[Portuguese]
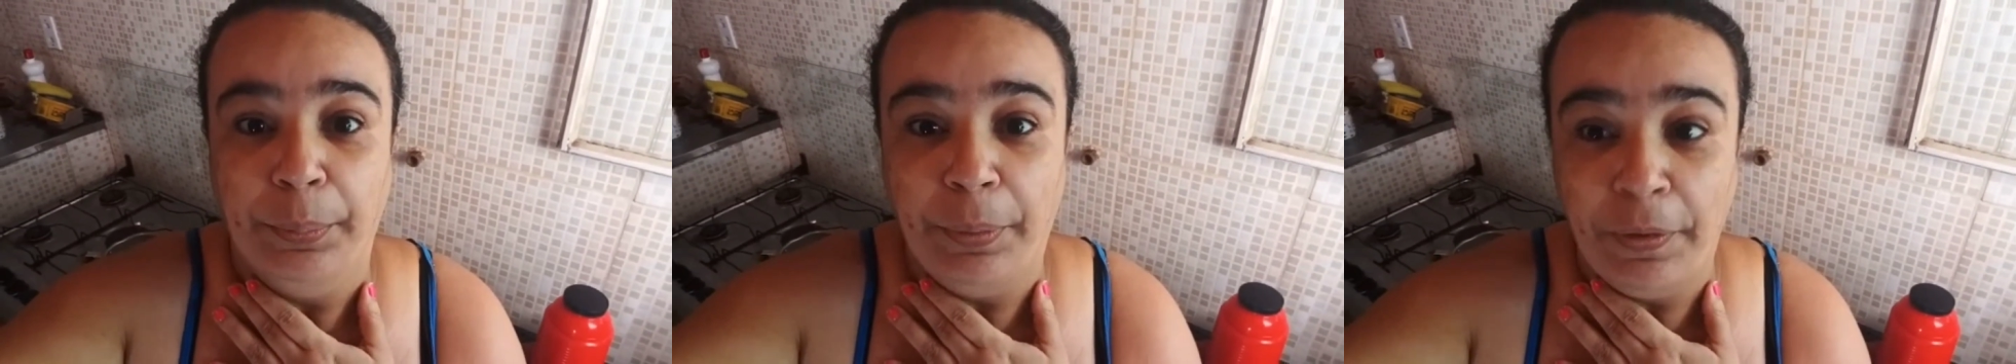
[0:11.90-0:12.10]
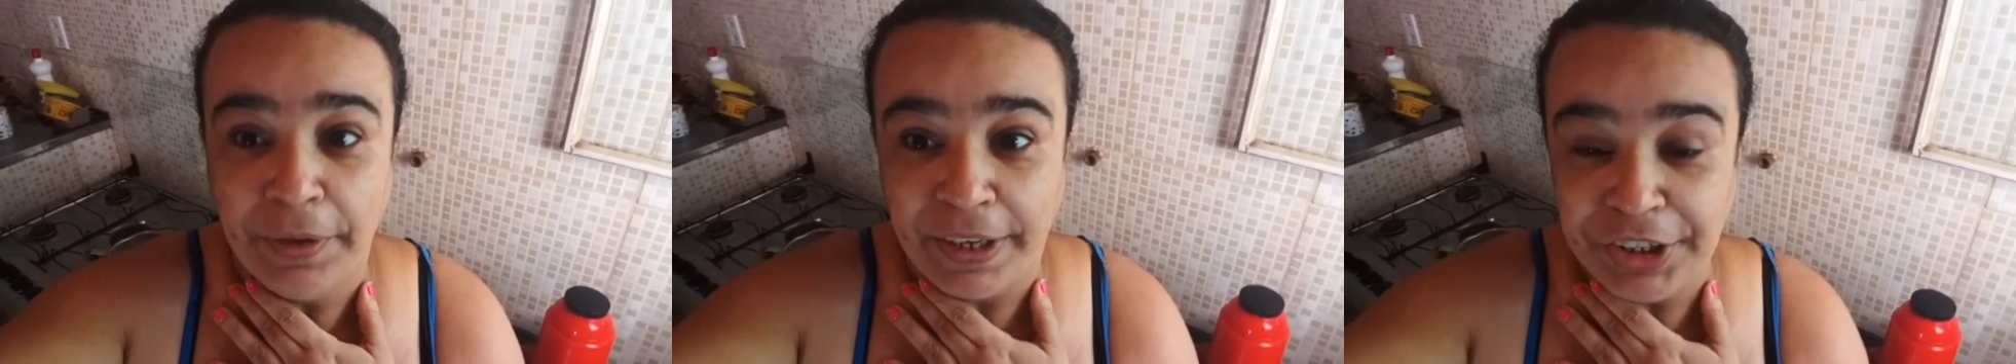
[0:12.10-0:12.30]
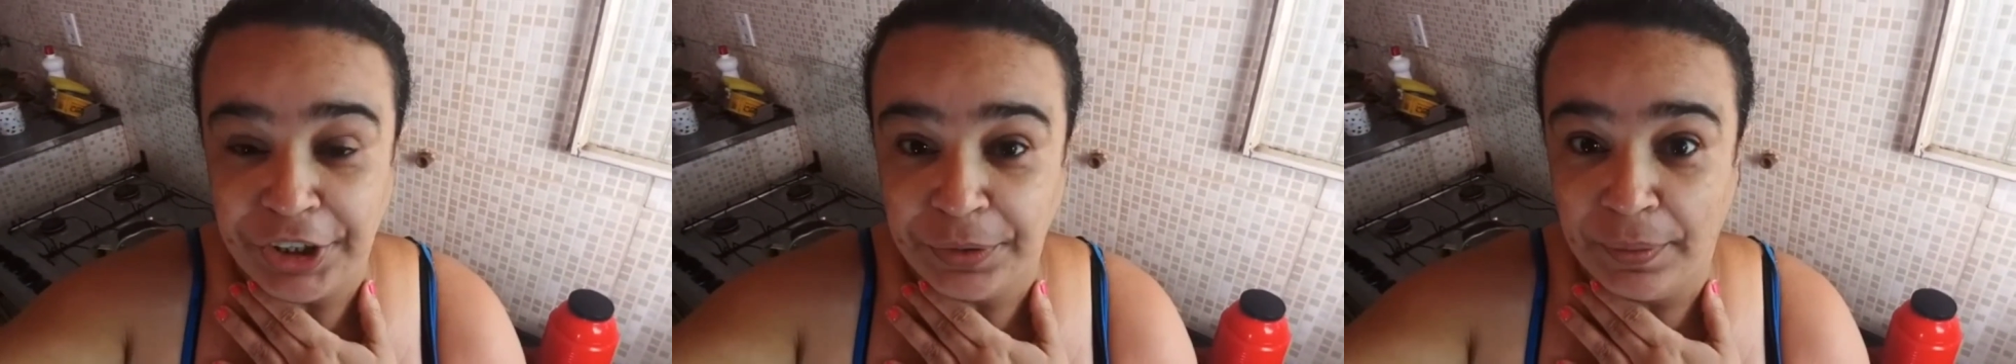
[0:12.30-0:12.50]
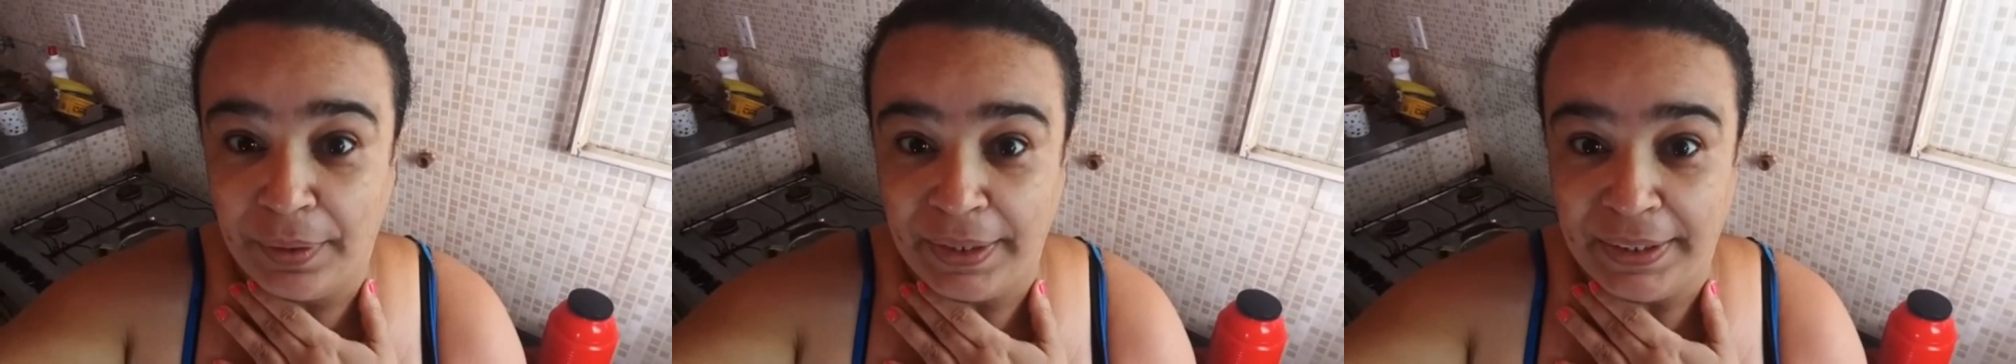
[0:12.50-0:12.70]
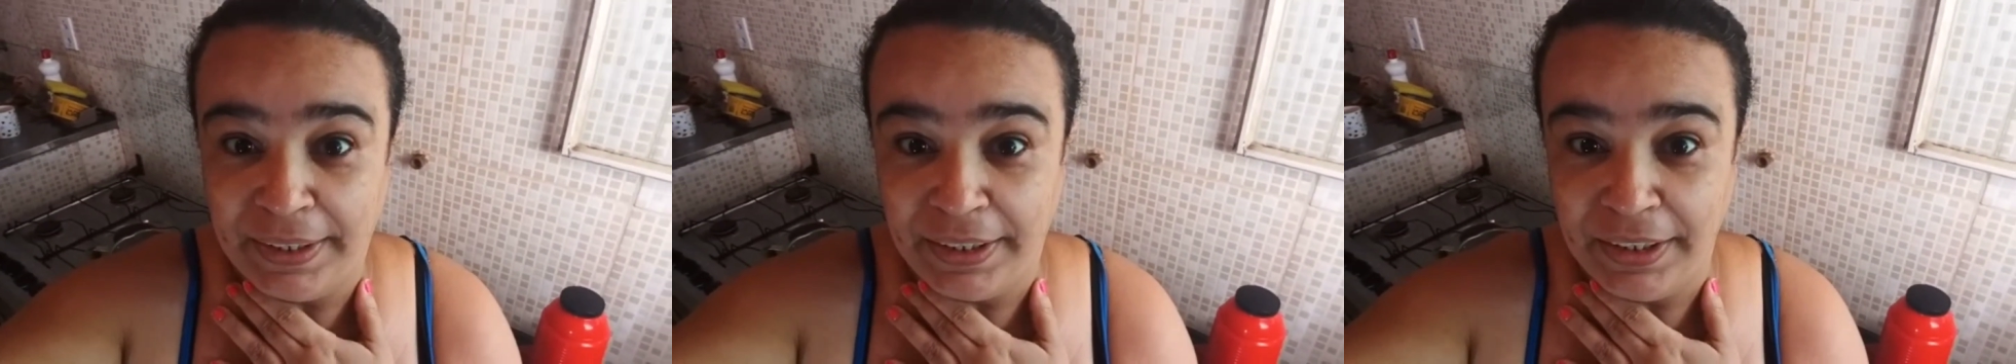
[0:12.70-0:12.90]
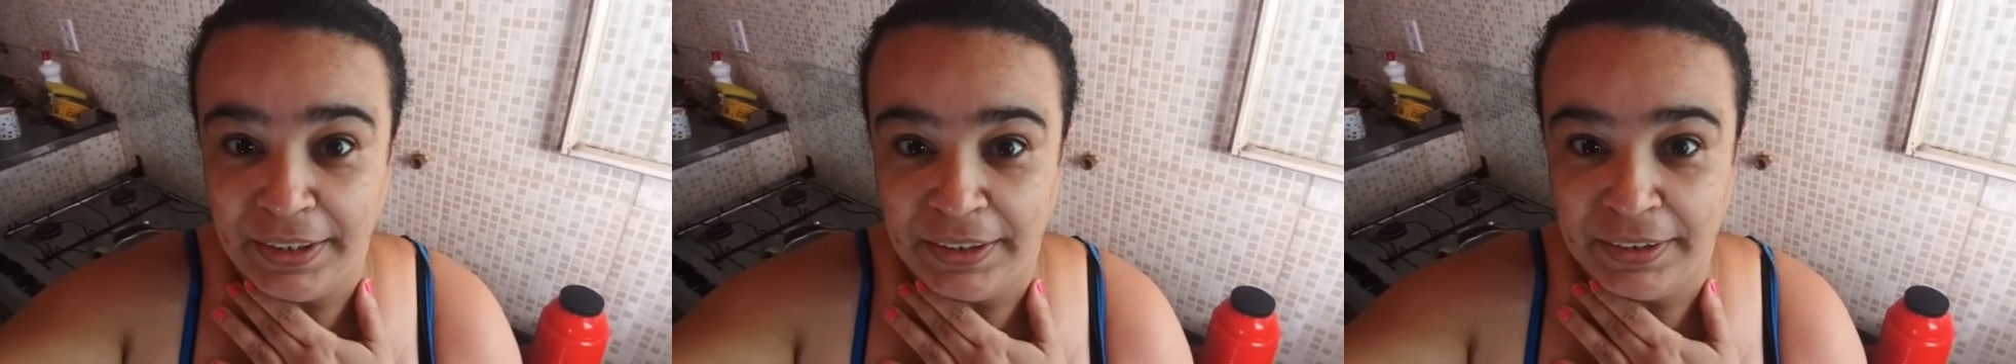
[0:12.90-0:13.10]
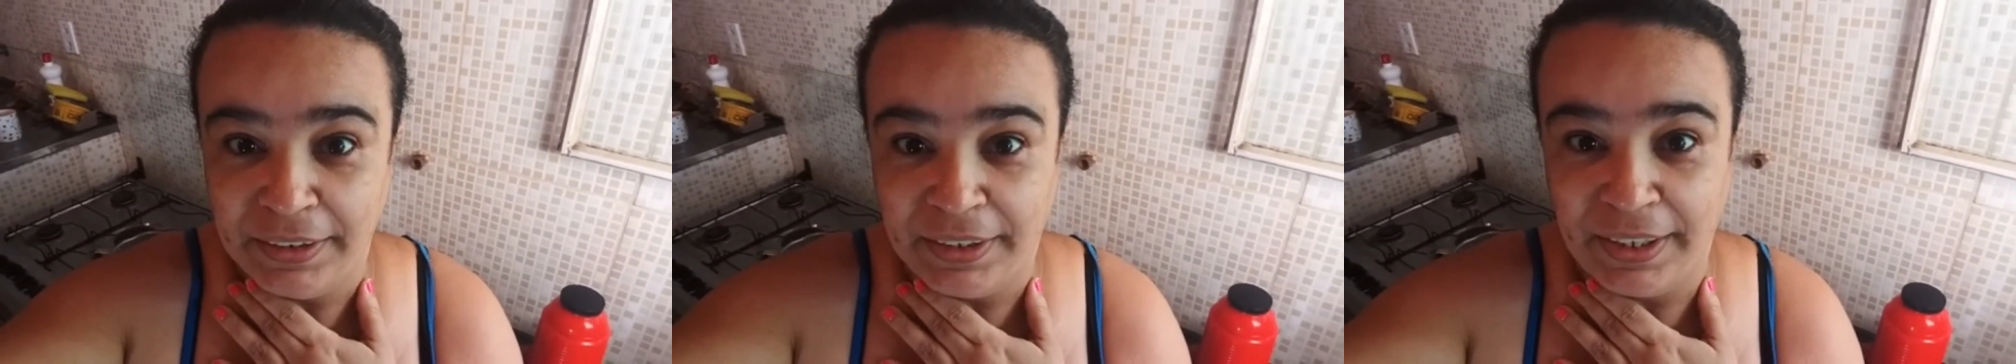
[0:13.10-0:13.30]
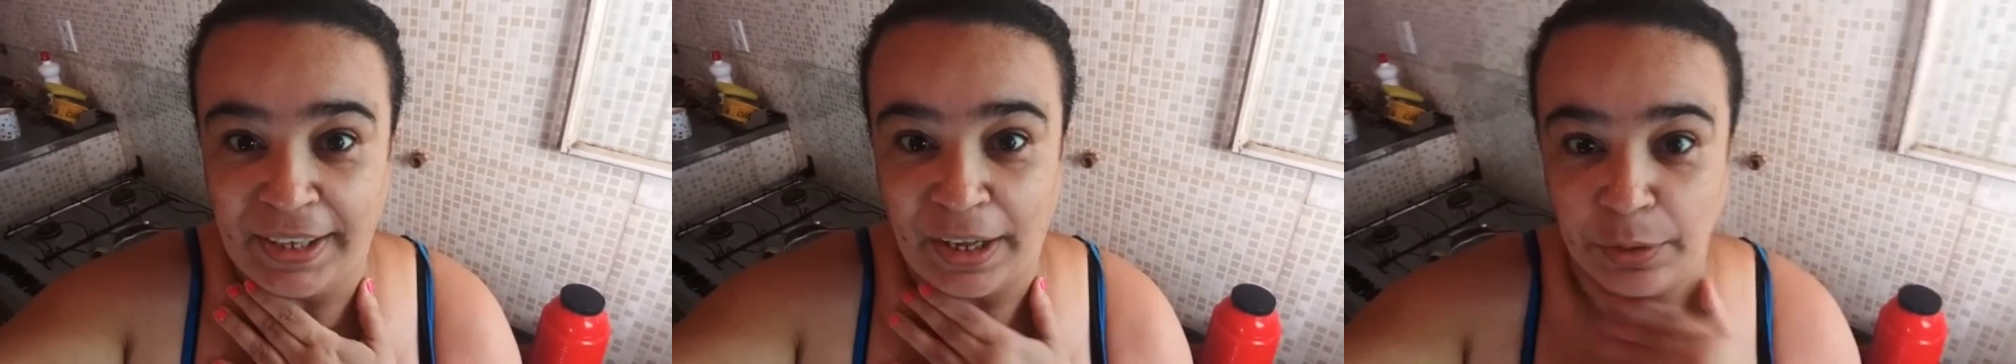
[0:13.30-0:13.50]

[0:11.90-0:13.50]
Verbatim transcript: Bom, quem chegou aqui, que